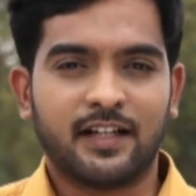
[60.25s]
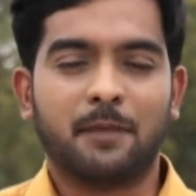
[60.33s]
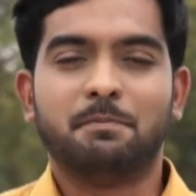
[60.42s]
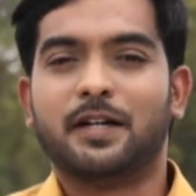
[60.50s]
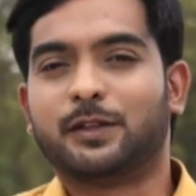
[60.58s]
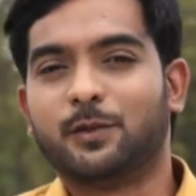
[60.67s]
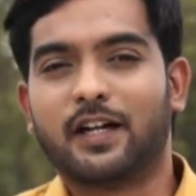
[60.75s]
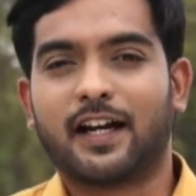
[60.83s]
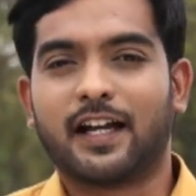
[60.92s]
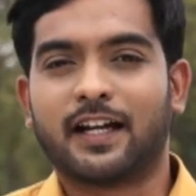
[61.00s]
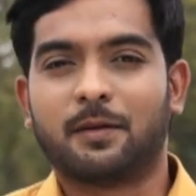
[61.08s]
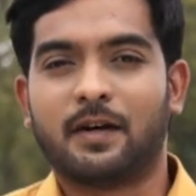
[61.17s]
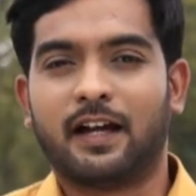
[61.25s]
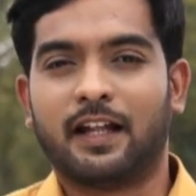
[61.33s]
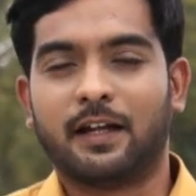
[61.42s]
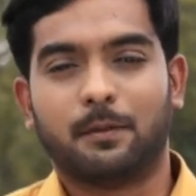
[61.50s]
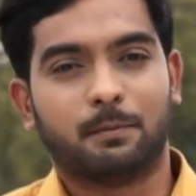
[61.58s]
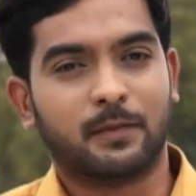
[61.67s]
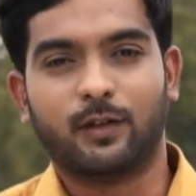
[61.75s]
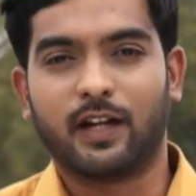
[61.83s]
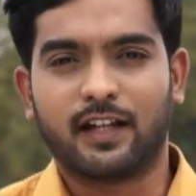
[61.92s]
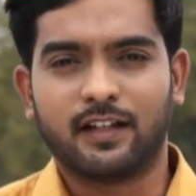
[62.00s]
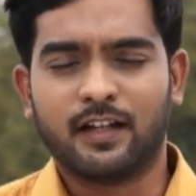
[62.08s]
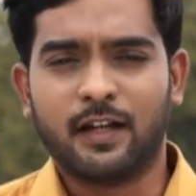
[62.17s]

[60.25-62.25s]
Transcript: நம்ம தூங்கா நகரமான மதுரை